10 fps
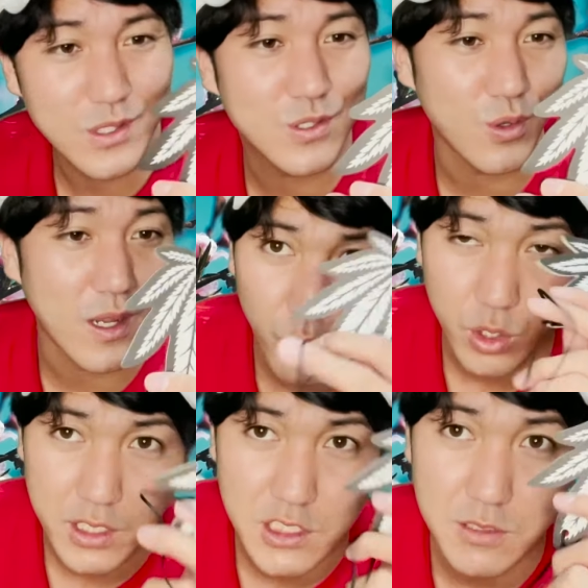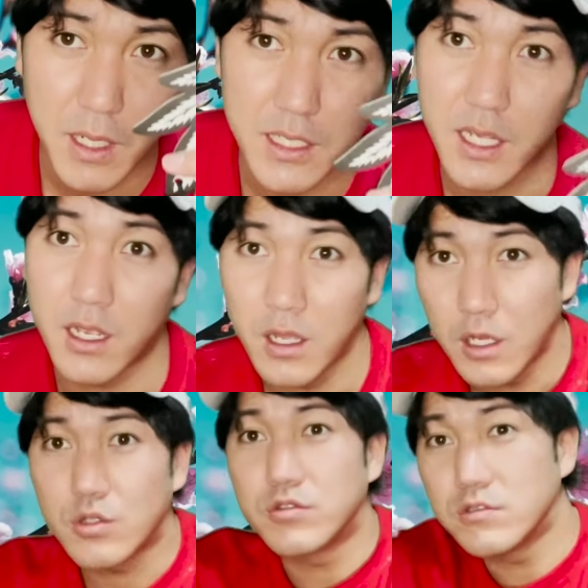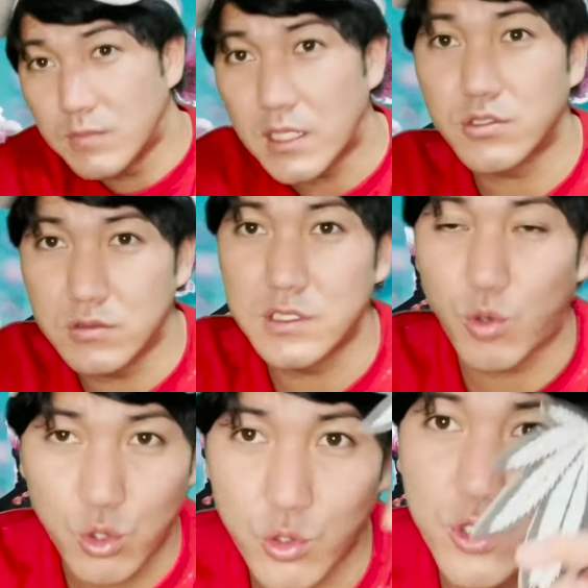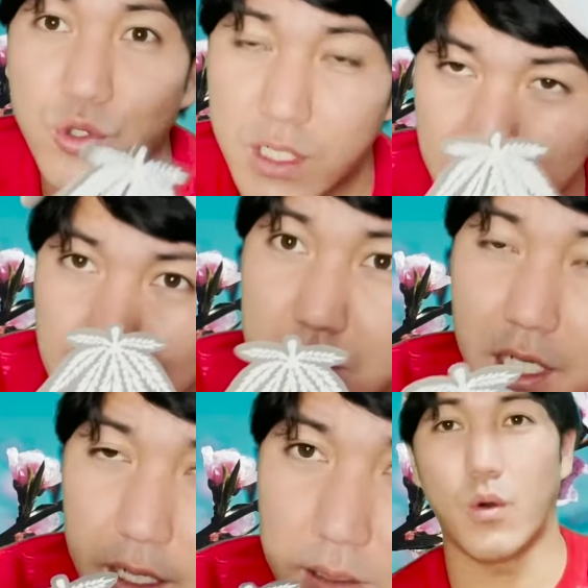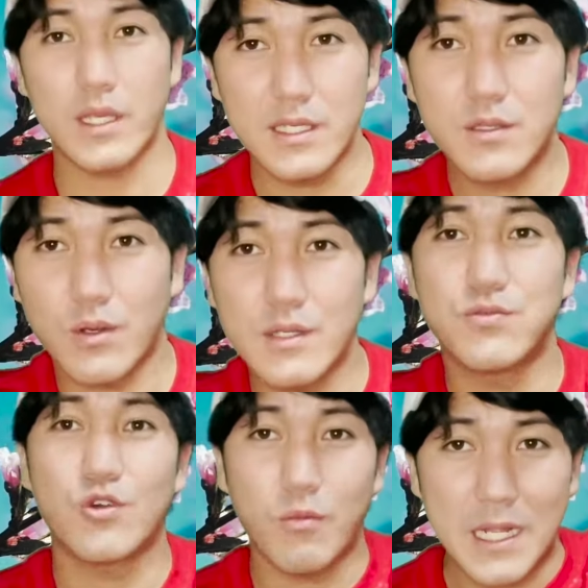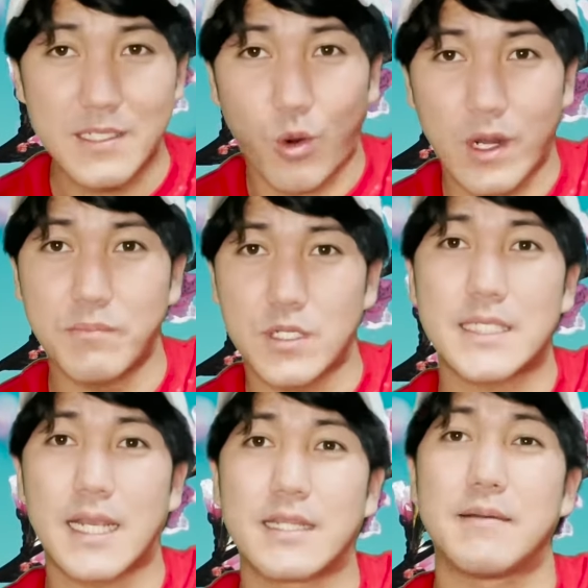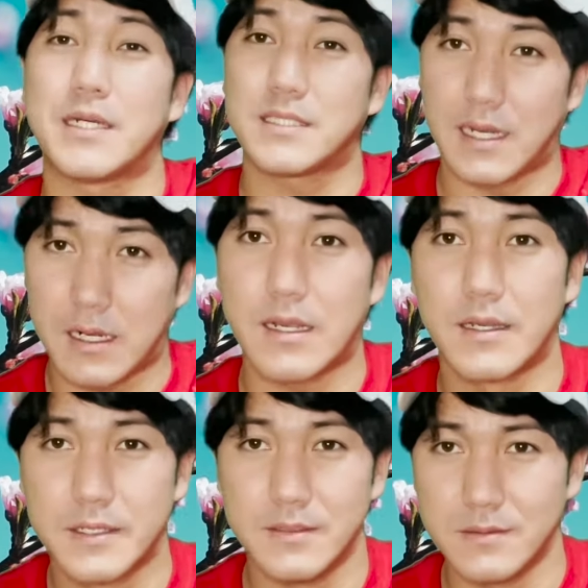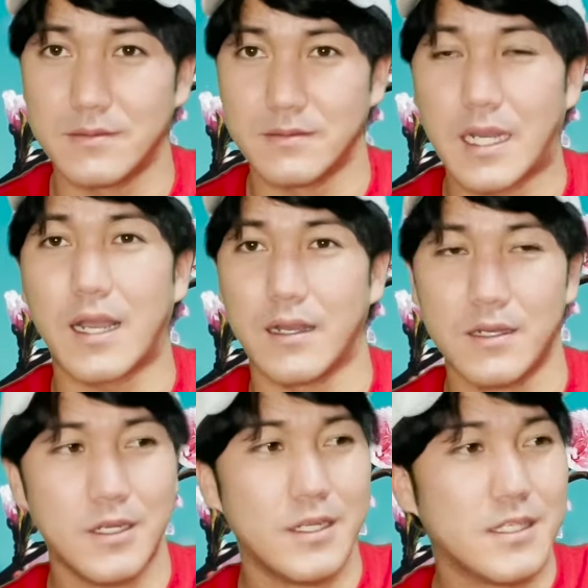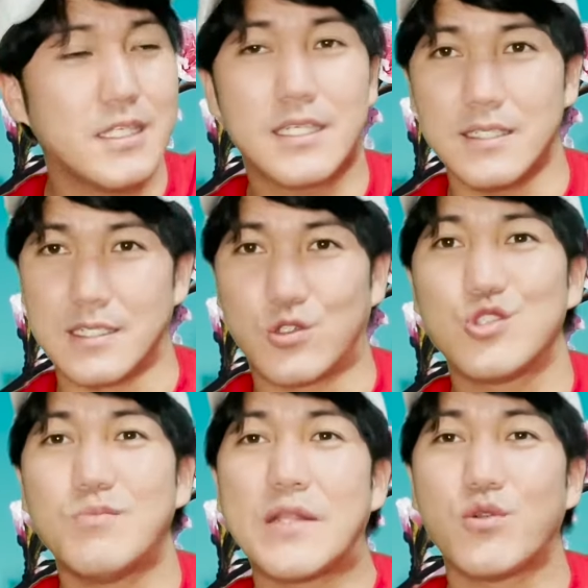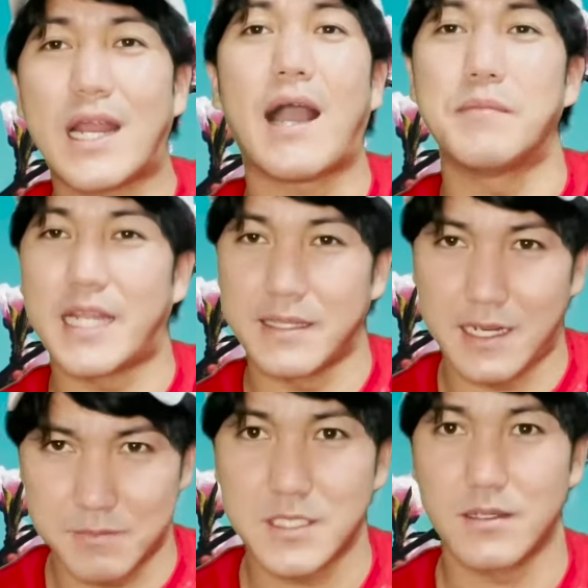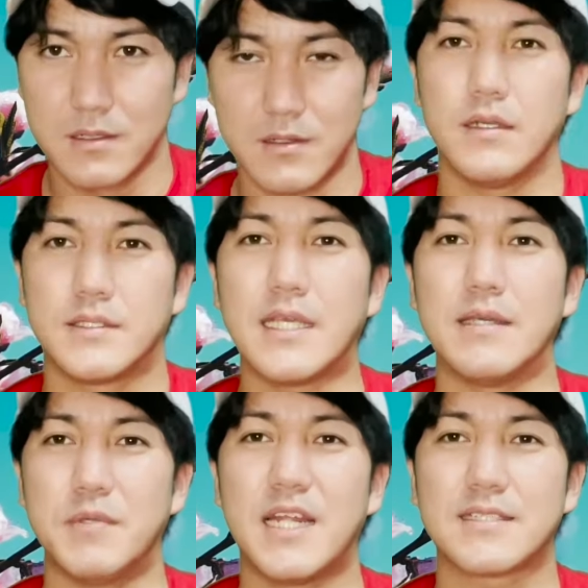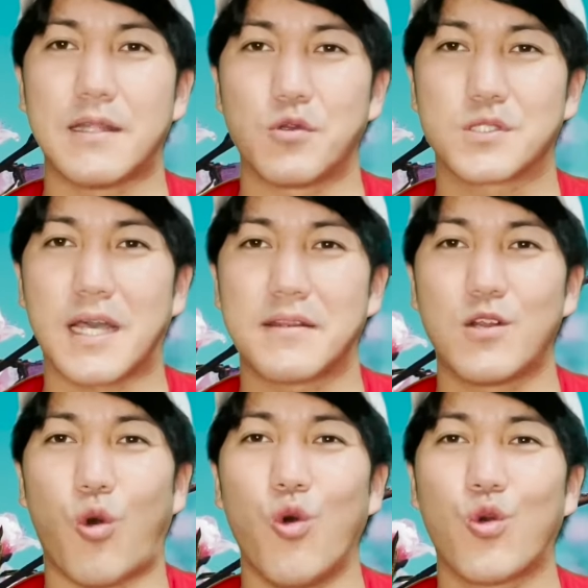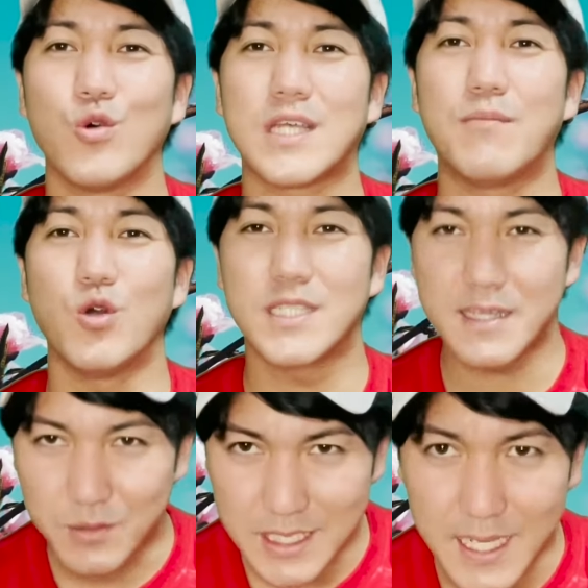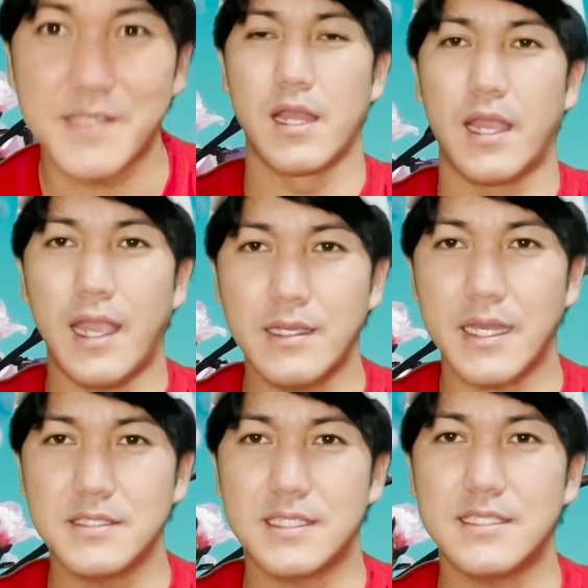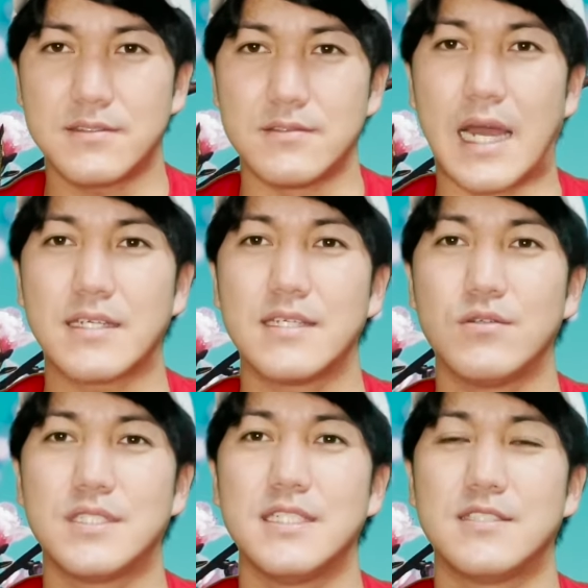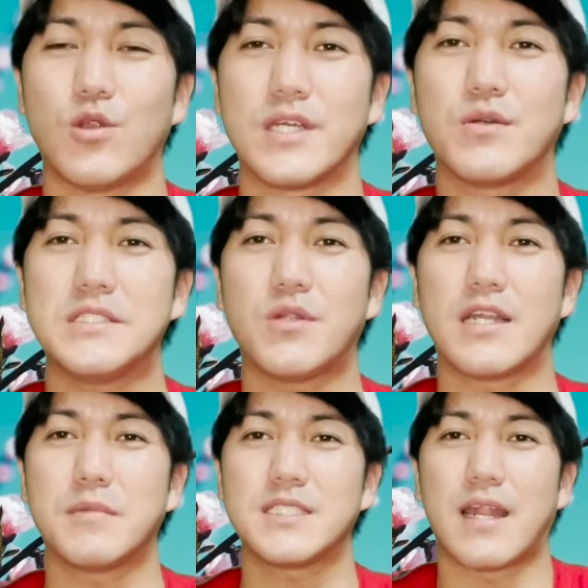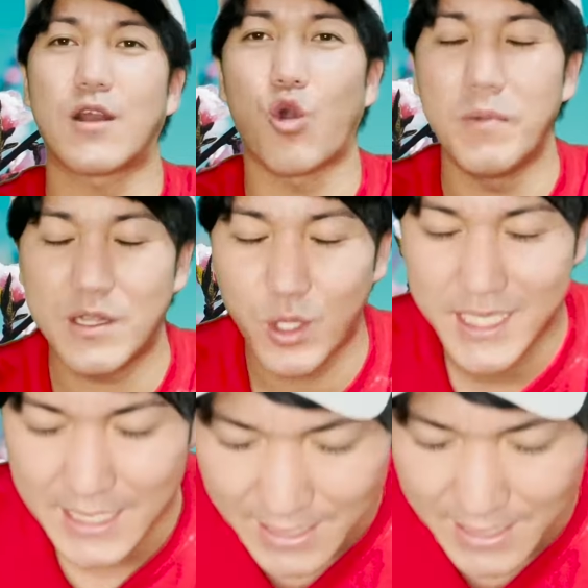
いですよね、これ1枚で。車中にこの匂いがするんじゃけん。俺、一時風呂場にこれぶら下げてましたから。うん、なんか、一気に車の中みたいになりました。ぜひ皆さんの使ってる芳香剤も教えてください。偏見シリーズ、ランキングシリーズのリクエストありましたらコメントいただ